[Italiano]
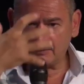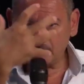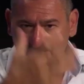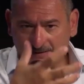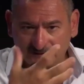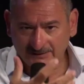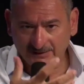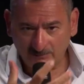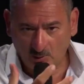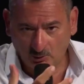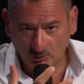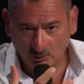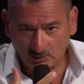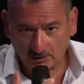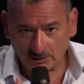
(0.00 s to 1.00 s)
che mette
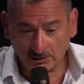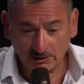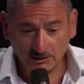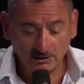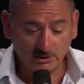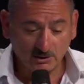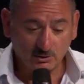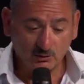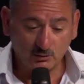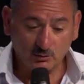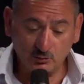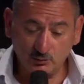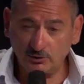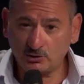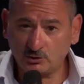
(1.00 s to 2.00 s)
Moloch.
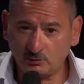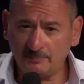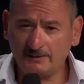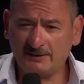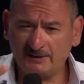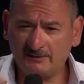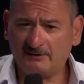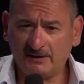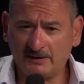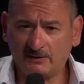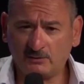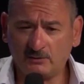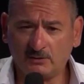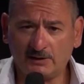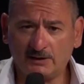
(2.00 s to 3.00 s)
L'unico bene
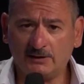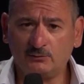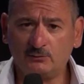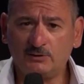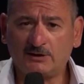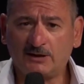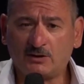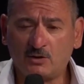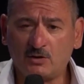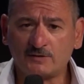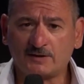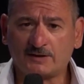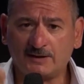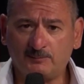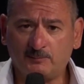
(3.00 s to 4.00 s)
vero e l'unica
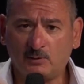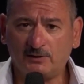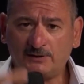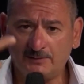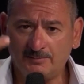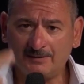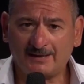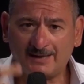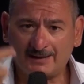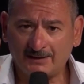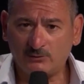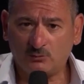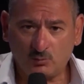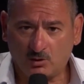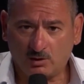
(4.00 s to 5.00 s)
cosa che può
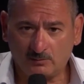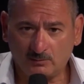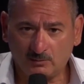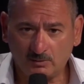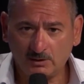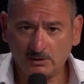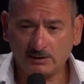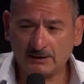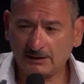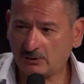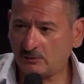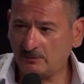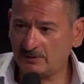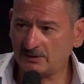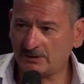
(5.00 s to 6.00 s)
liberare l'uomo, a
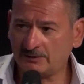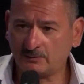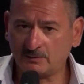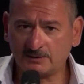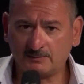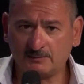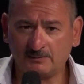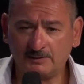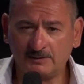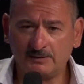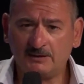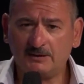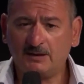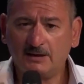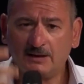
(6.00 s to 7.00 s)
cominciare da questi
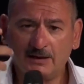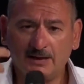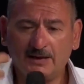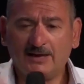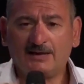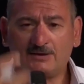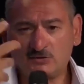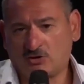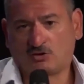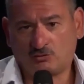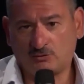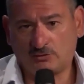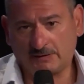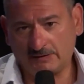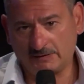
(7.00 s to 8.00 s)
bambini, è
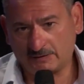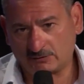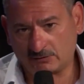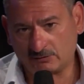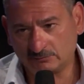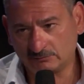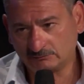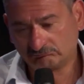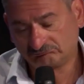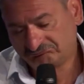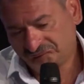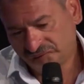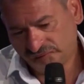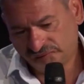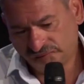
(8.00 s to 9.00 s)
Gesù Cristo. Gesù,
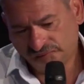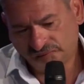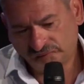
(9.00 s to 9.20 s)
ma,